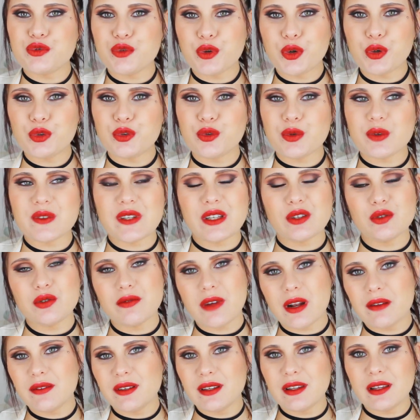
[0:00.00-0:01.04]
je vous retrouve dans cette
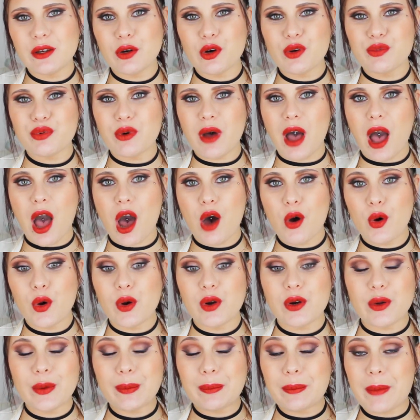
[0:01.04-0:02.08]
nouvelle vidéo pour un
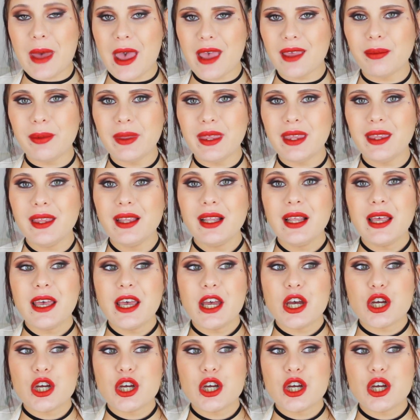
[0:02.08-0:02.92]
haul baby.